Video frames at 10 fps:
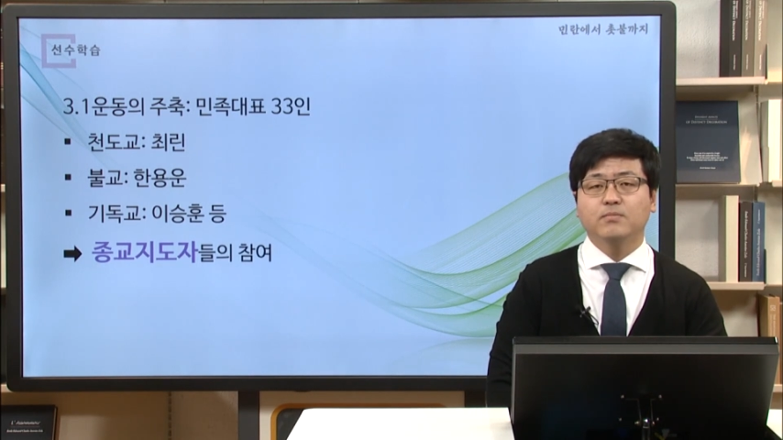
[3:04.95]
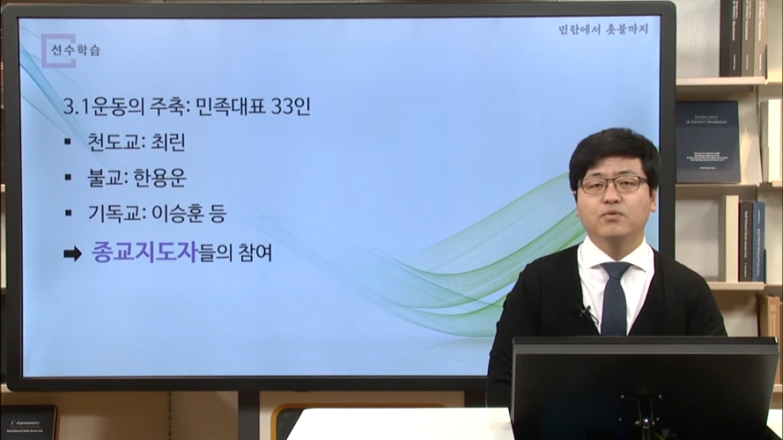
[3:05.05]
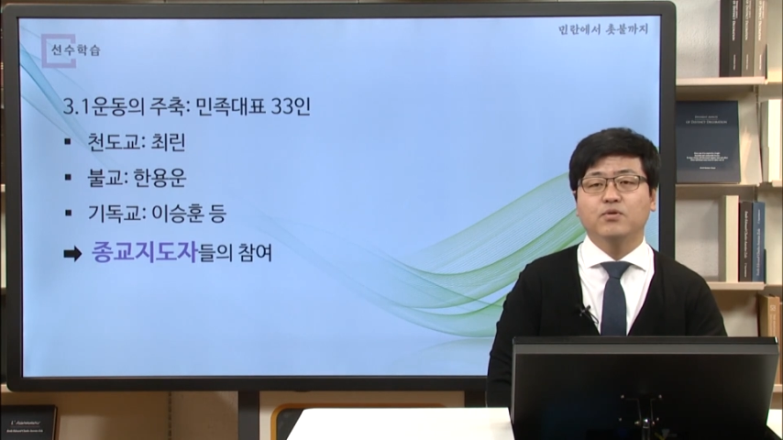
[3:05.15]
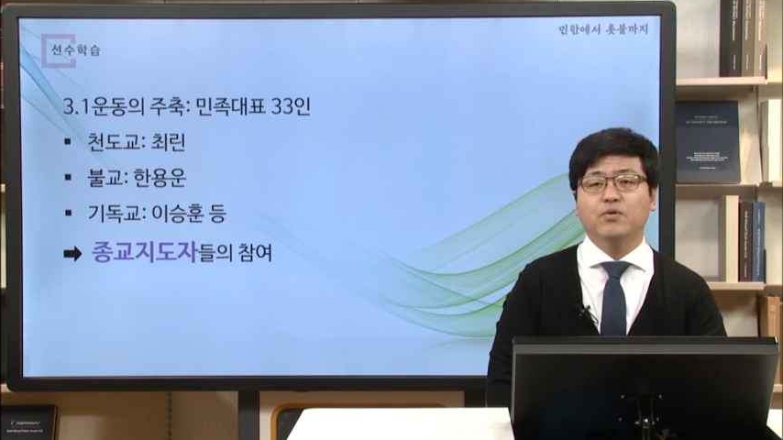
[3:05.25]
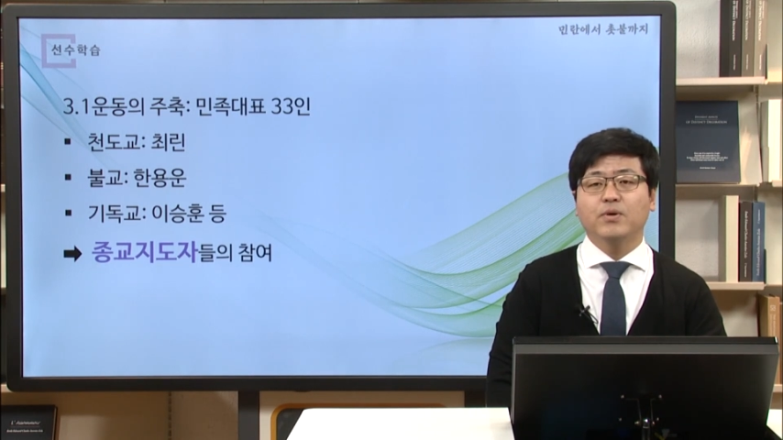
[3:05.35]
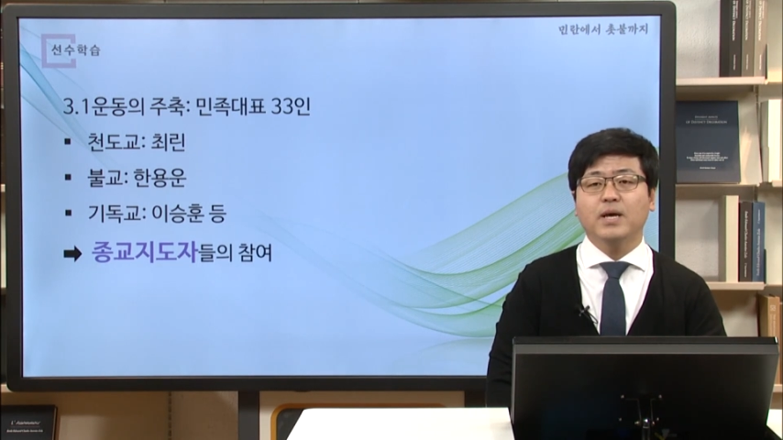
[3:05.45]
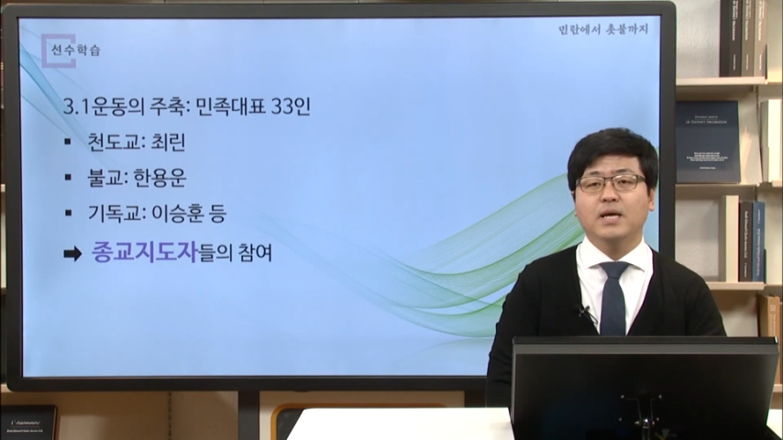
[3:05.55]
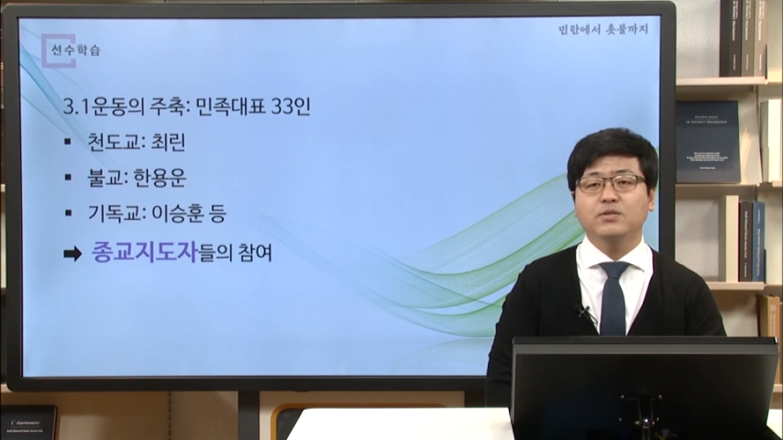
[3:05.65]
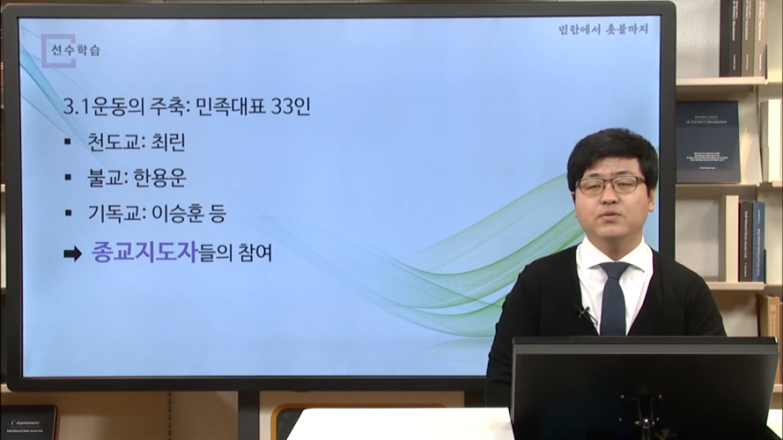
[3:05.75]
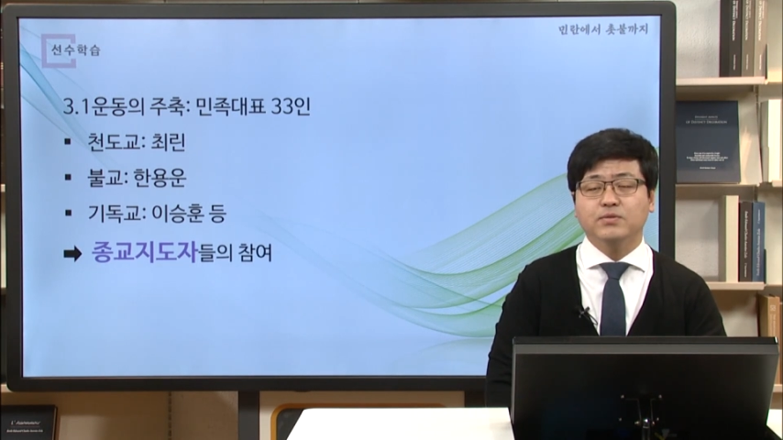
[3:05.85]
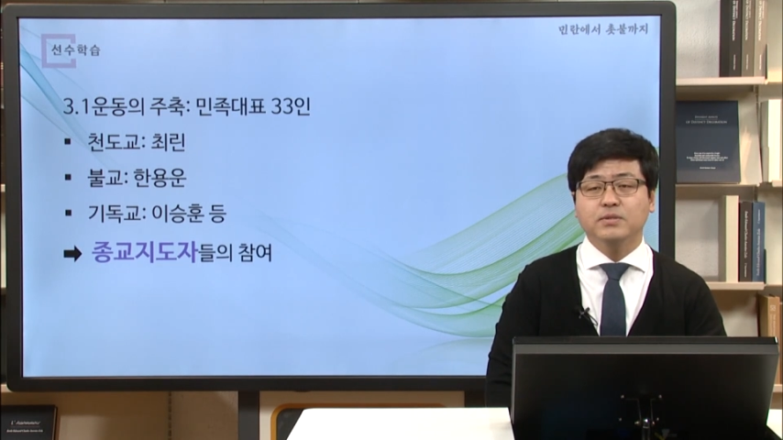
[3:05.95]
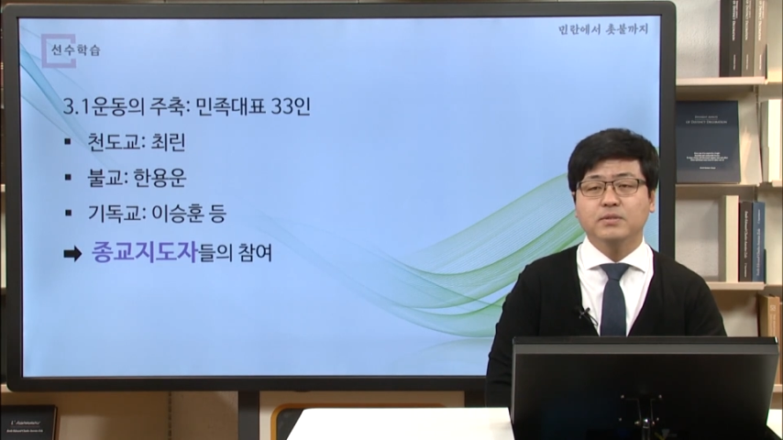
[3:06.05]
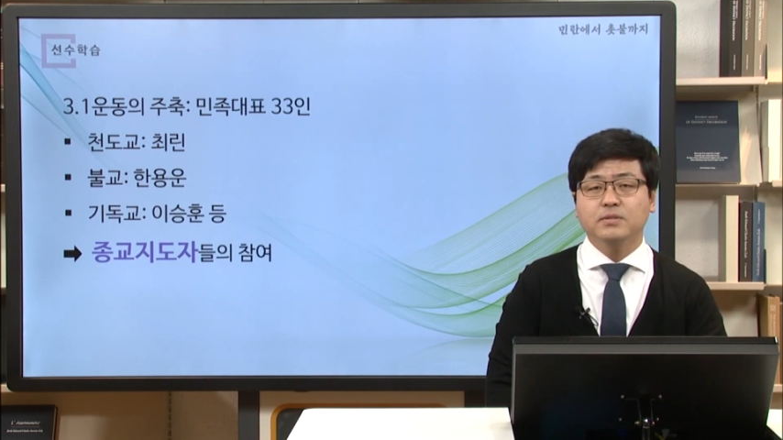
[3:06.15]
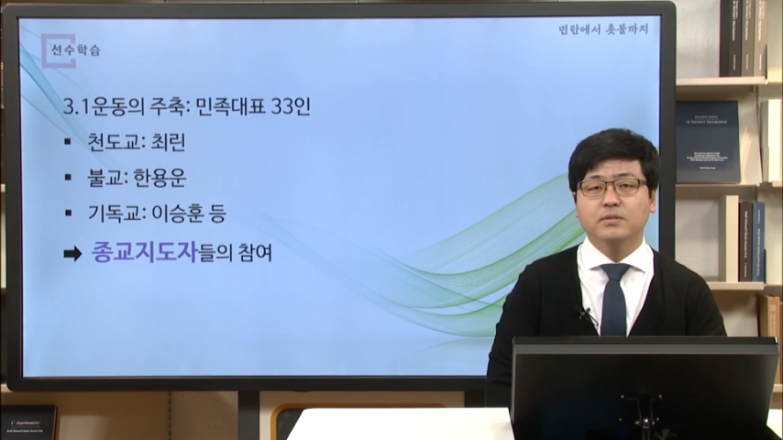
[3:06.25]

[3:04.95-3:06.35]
불교의 한용운,